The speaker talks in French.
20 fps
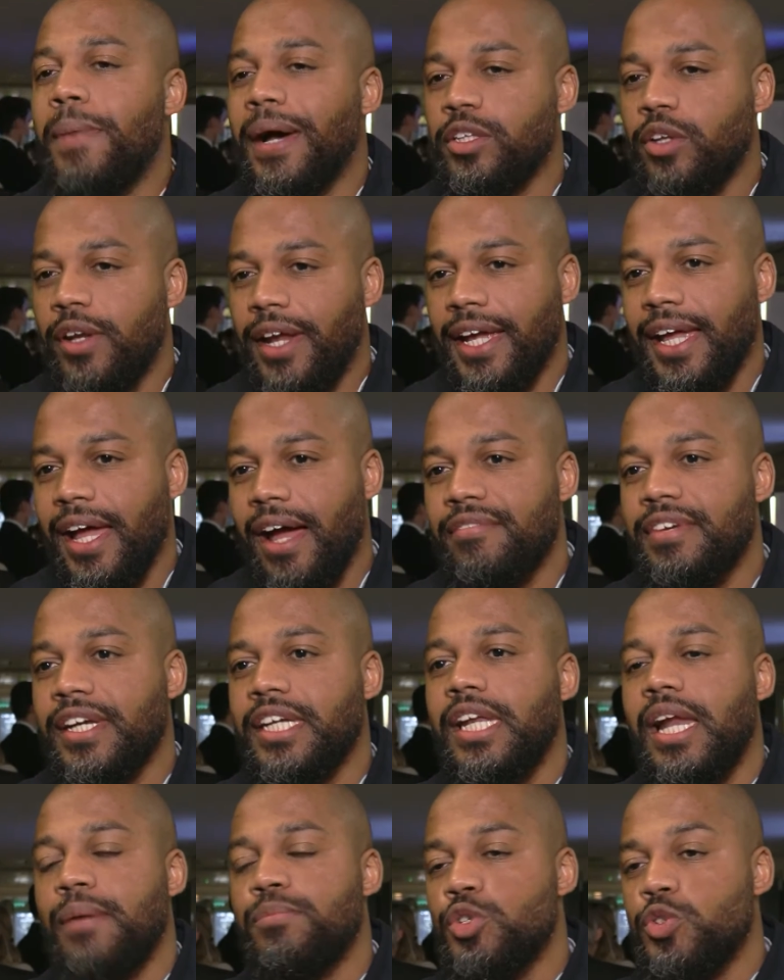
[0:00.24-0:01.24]
Le partenariat
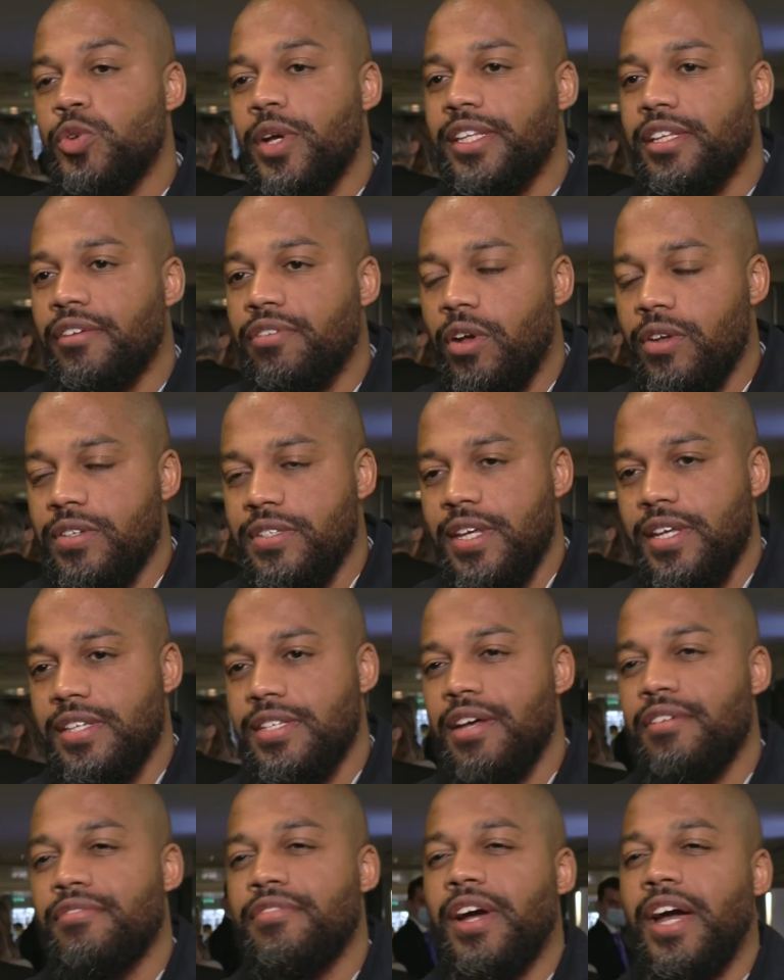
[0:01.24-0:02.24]
avec la mutualité
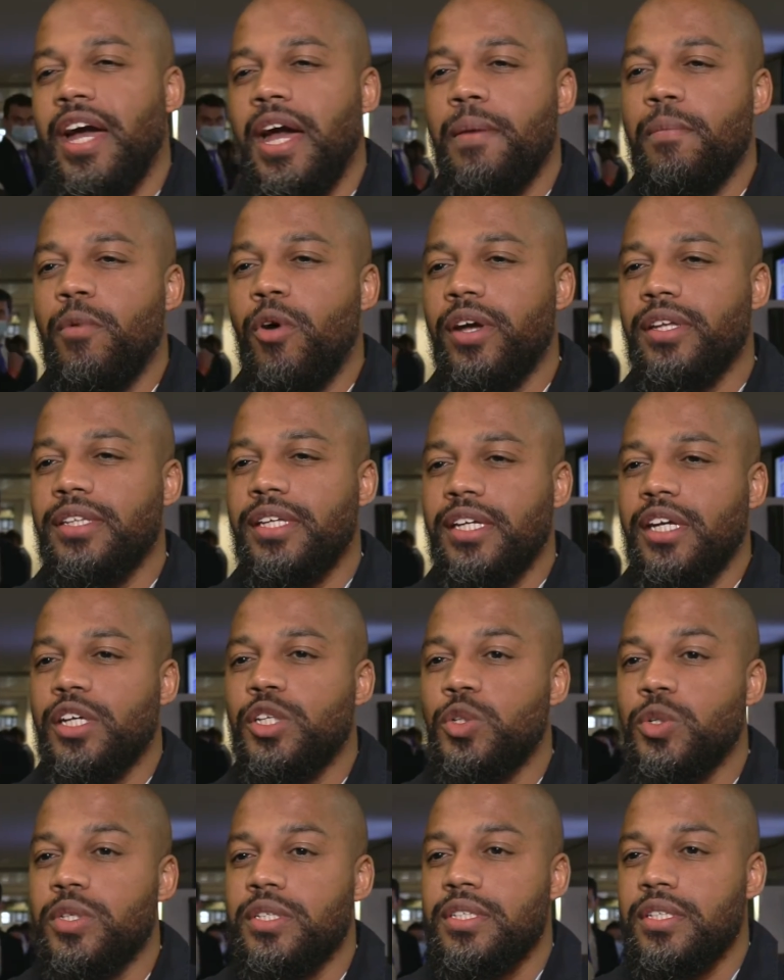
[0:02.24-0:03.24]
française a vraiment été
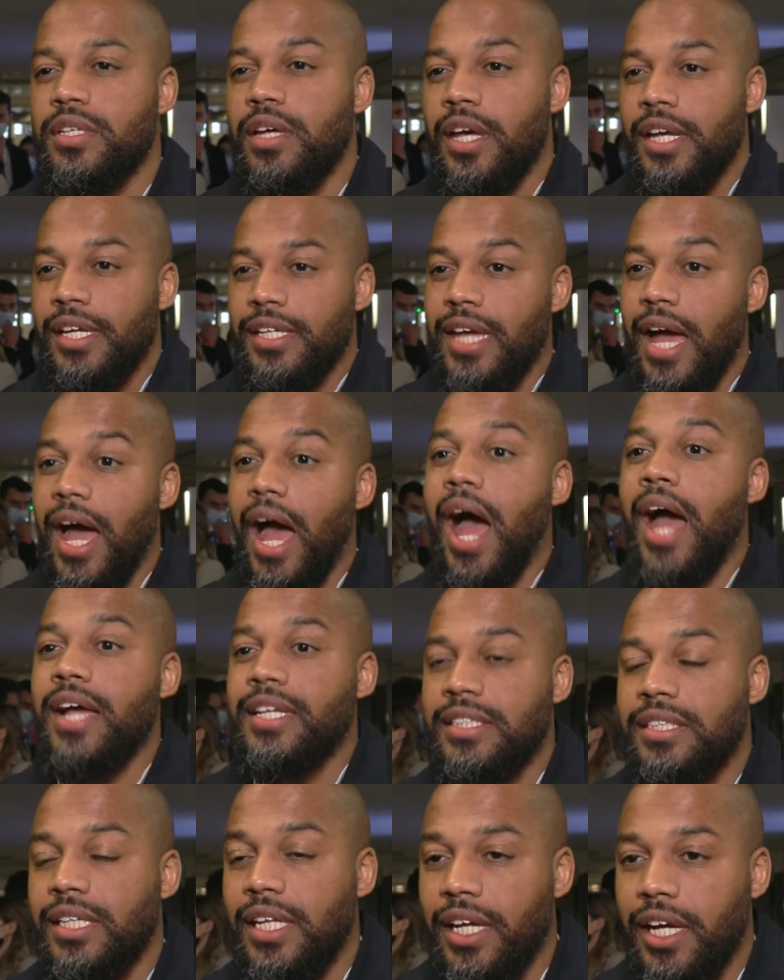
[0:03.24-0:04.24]
quelque chose qui a
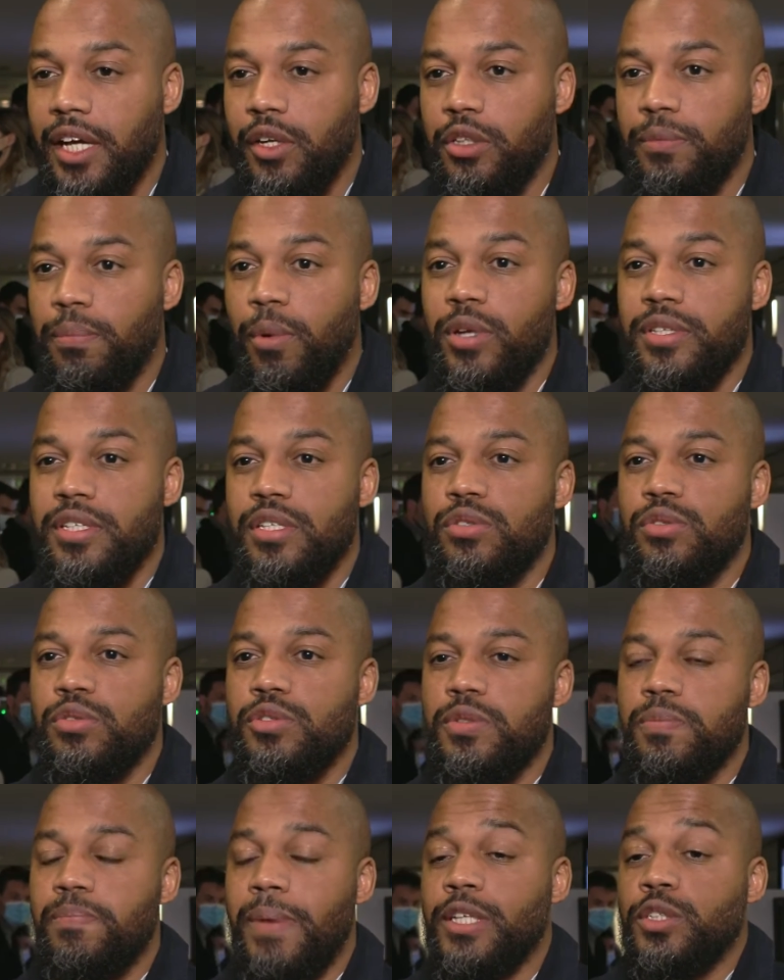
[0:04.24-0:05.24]
accéléré notre
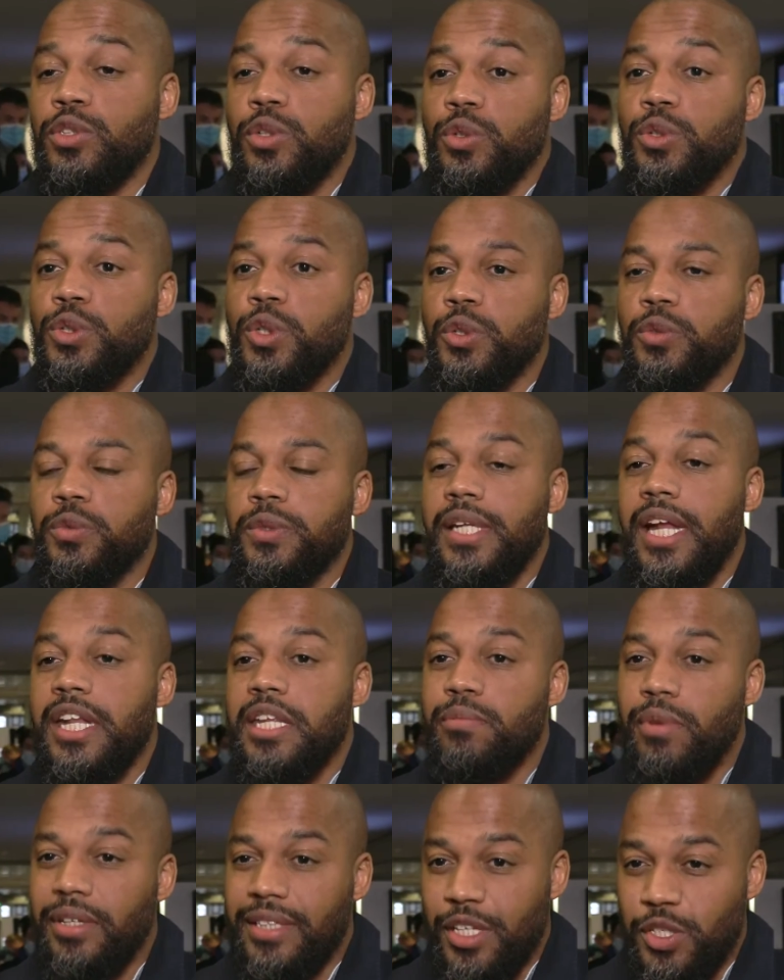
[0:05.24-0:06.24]
processus parce qu'aujourd'hui,
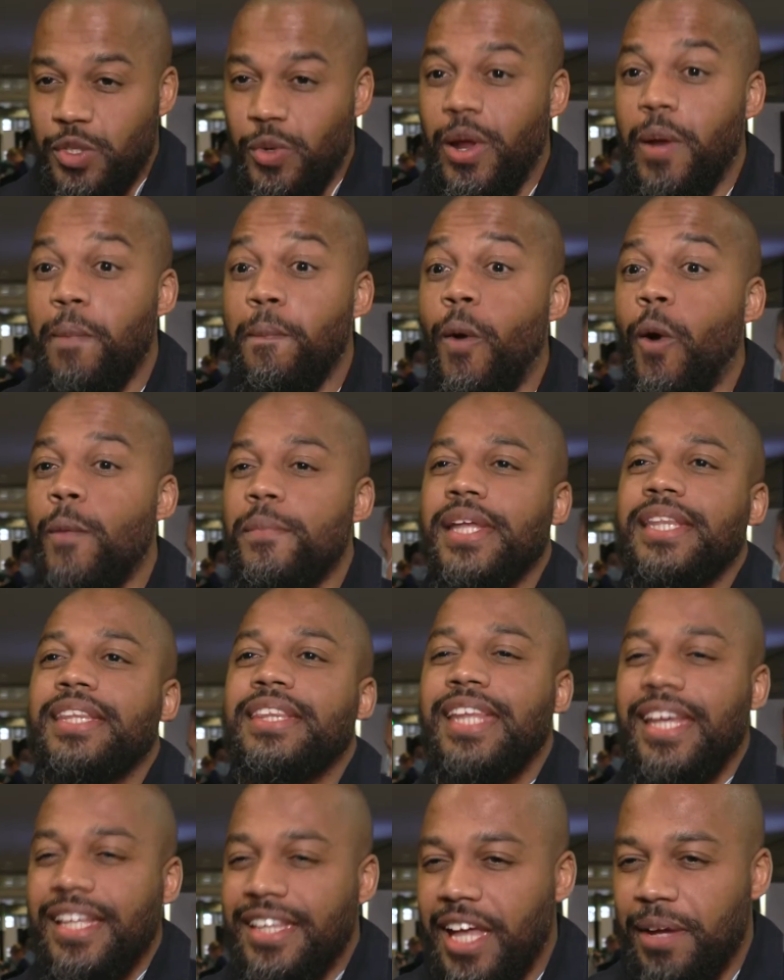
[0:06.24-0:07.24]
l'alimentation est le premier
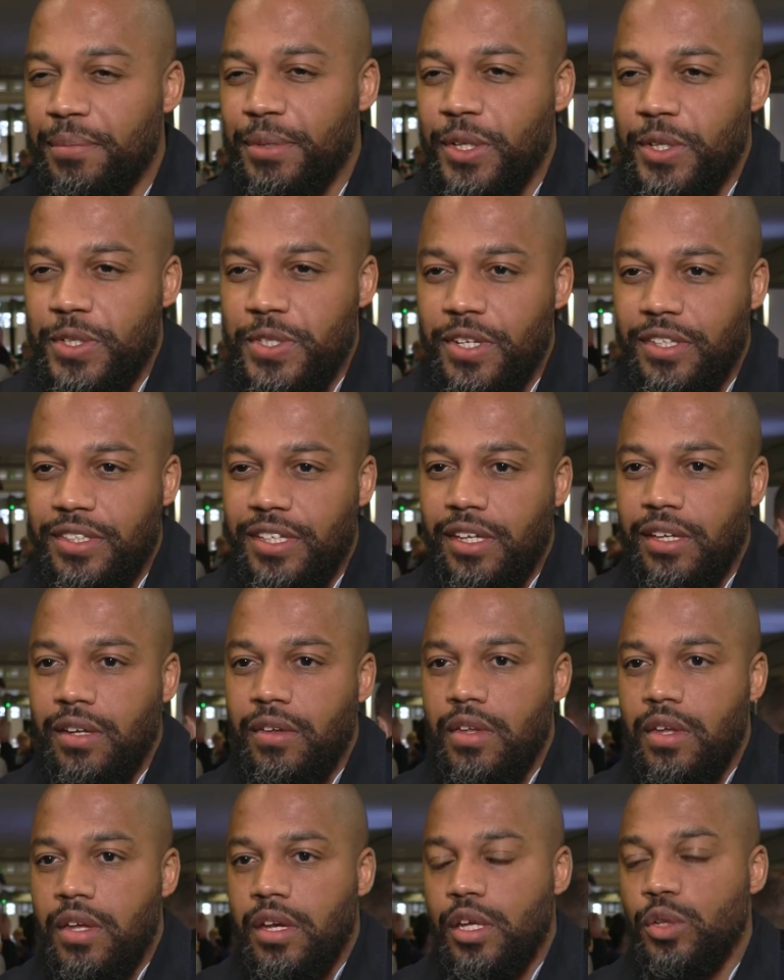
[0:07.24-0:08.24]
déterminant de santé.
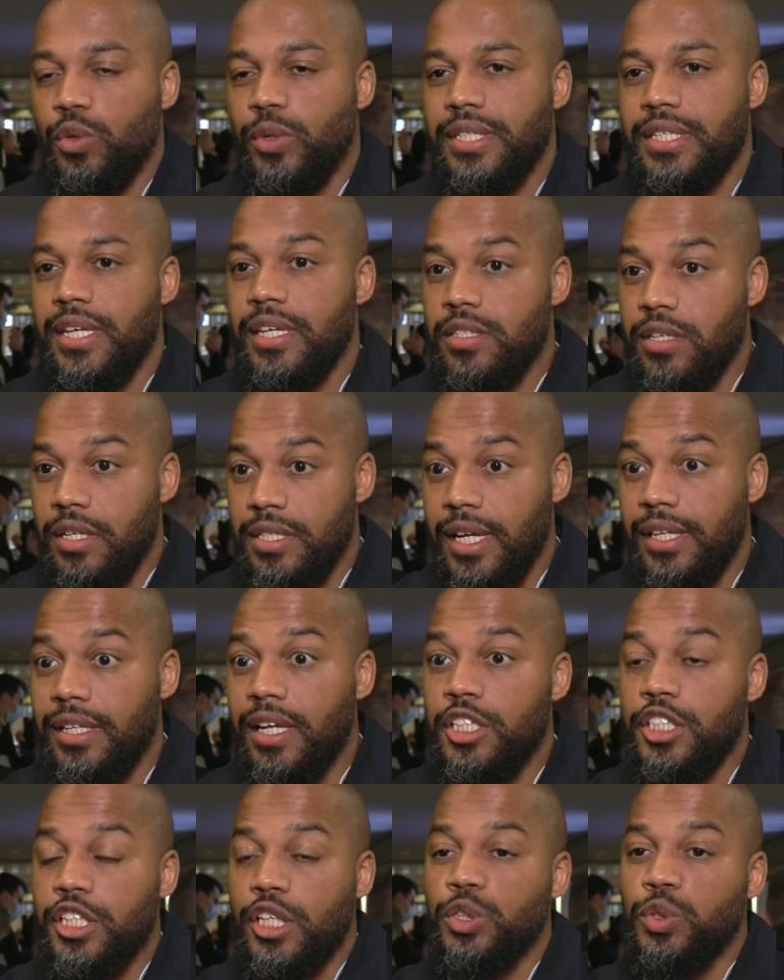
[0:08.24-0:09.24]
Et donc, c'est
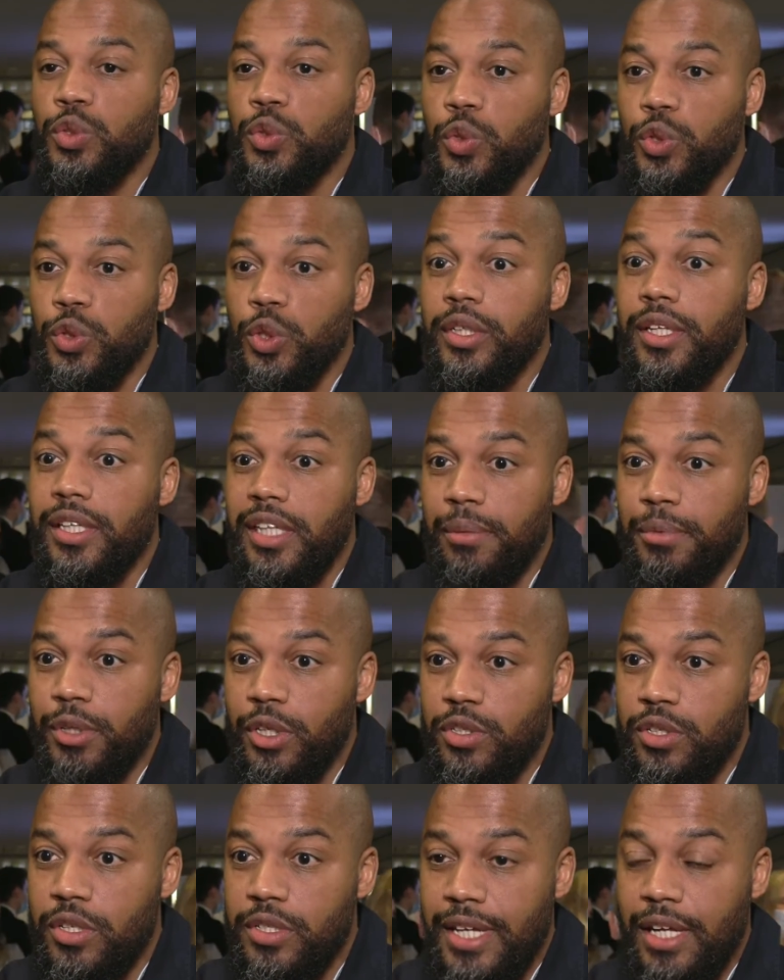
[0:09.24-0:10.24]
essentiel d'agir sur ce
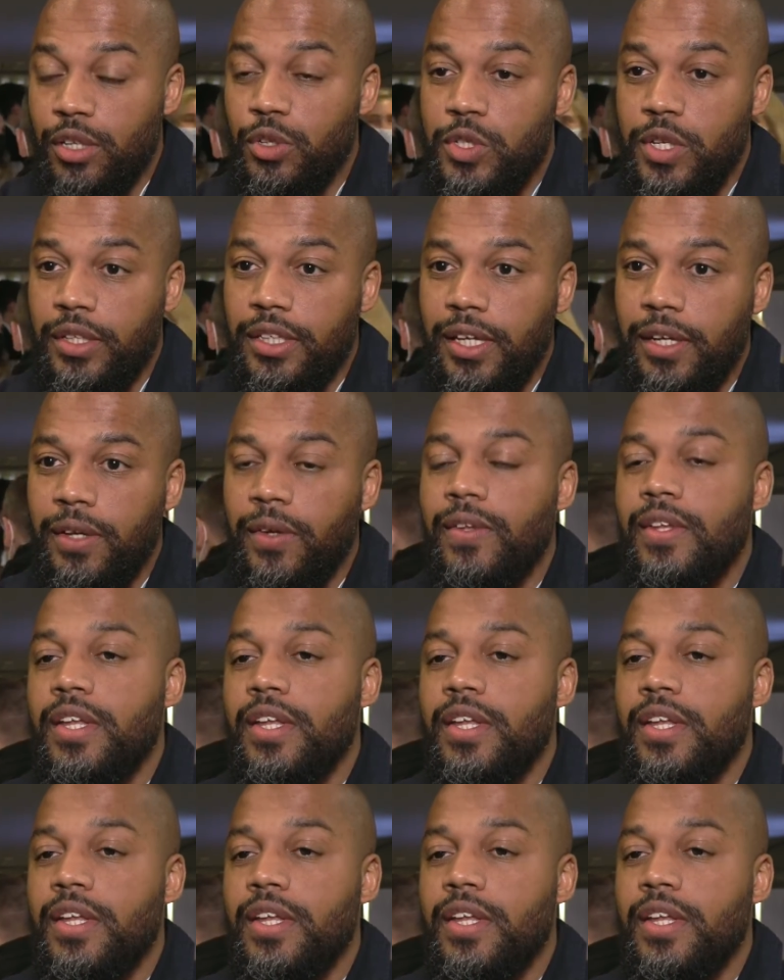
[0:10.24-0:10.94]
déterminant essentiel de santé.